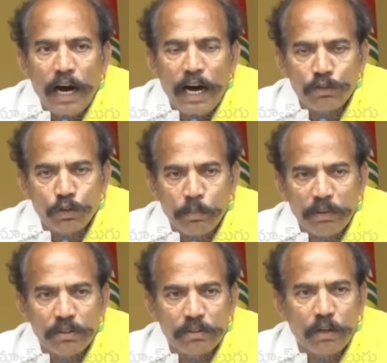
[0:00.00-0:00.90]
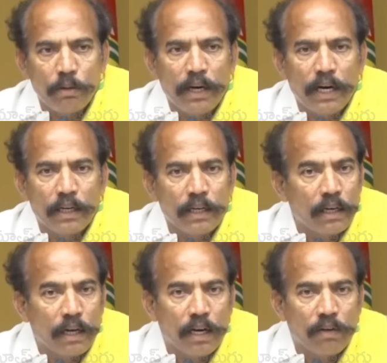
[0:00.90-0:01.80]
ఆ సూపర్ సిక్స్లో భాగంగా
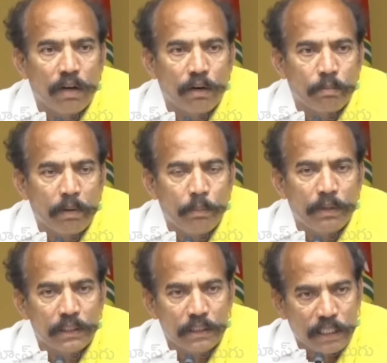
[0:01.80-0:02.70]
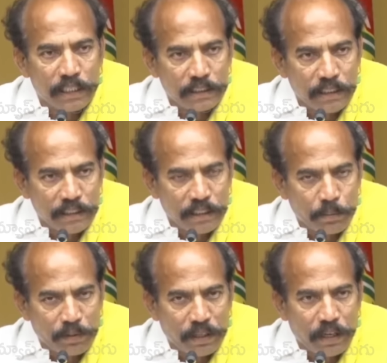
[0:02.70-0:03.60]
నాలుగు వేల రూపాయలు పెన్షన్ చేస్తానని
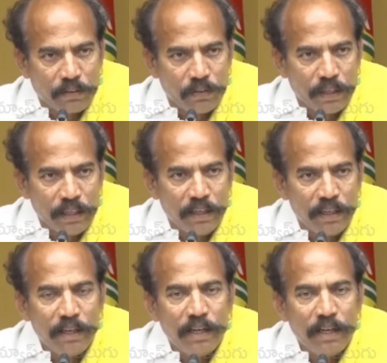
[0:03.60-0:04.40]
చెప్పడమే కాకుండా